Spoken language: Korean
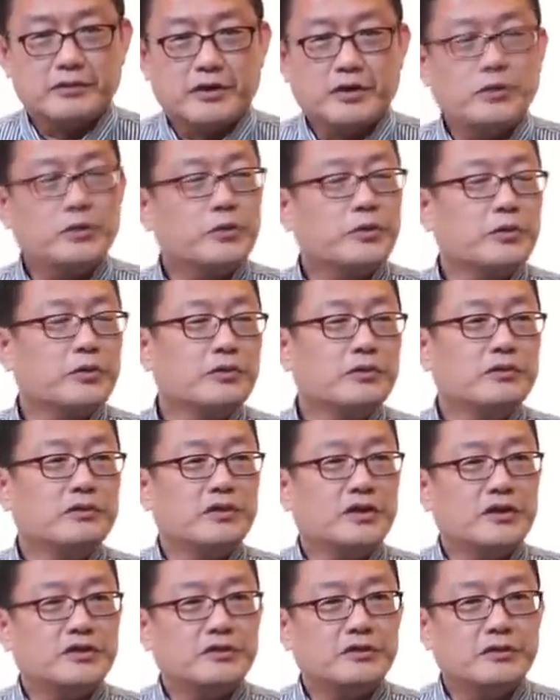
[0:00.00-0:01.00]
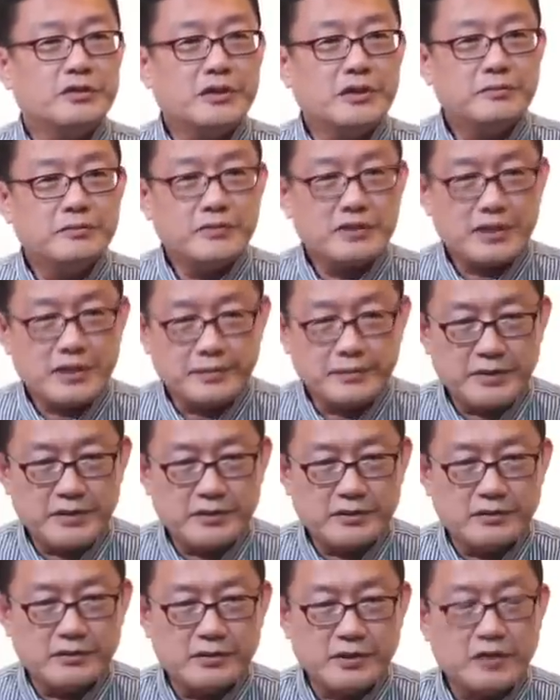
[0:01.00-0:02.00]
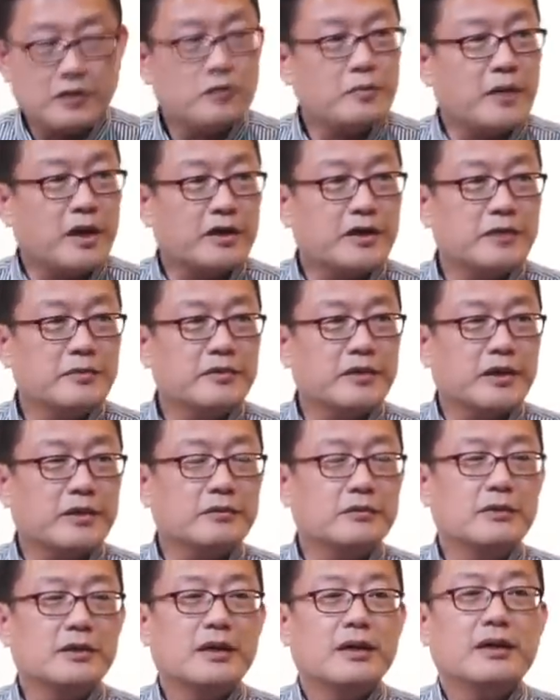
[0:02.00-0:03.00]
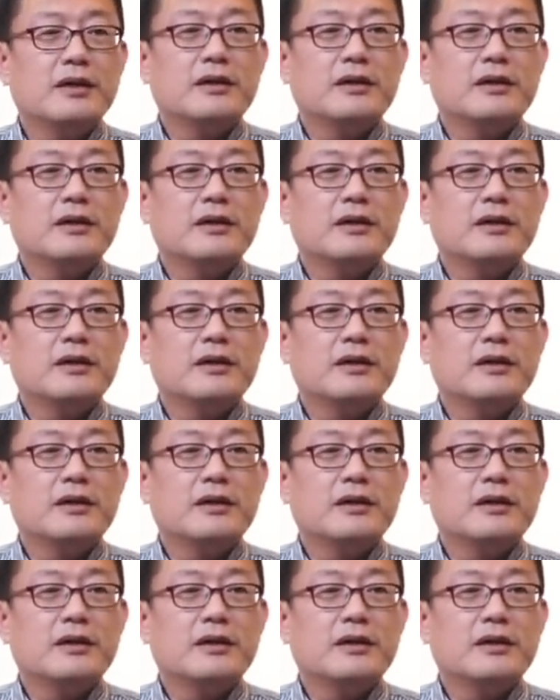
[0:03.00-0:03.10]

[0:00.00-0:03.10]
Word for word: 기독교는 예수님 자비를 하고 맡기면 되고